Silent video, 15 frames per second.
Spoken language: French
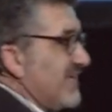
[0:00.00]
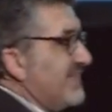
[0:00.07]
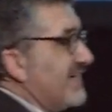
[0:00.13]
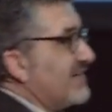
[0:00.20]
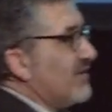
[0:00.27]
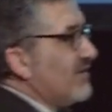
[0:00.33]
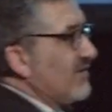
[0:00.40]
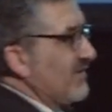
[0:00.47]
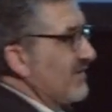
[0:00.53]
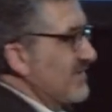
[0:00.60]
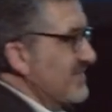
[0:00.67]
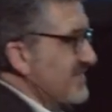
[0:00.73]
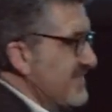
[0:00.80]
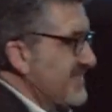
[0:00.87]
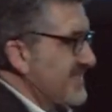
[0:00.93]
d'accord,
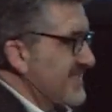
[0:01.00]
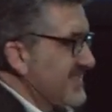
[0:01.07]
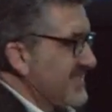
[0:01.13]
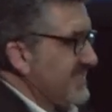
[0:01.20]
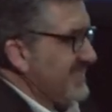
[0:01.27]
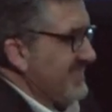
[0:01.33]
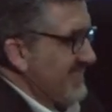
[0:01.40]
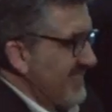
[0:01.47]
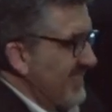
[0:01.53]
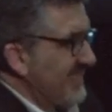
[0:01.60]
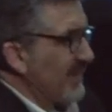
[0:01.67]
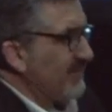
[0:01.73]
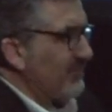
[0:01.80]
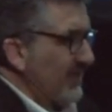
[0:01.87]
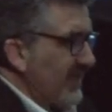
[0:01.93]
c'est un
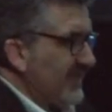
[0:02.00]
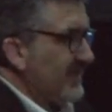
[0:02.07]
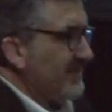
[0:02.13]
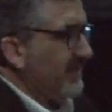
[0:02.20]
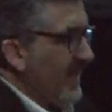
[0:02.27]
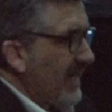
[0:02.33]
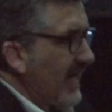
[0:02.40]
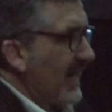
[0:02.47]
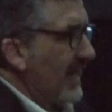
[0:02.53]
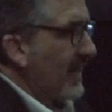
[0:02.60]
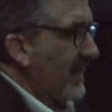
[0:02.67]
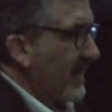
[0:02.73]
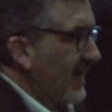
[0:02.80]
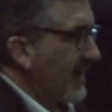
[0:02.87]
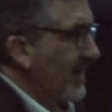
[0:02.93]
peu
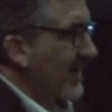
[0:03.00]
animal,